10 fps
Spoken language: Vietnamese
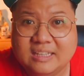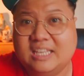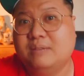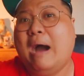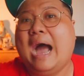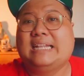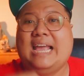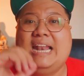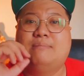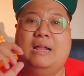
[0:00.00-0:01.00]
thì bà
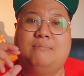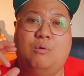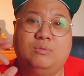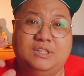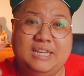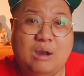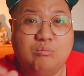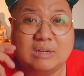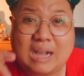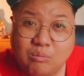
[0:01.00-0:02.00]
này là mà một người
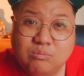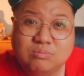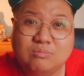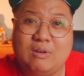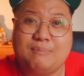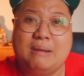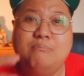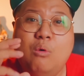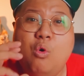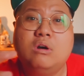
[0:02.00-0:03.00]
Hồng Kông và bà
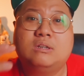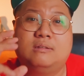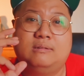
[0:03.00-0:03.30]
mua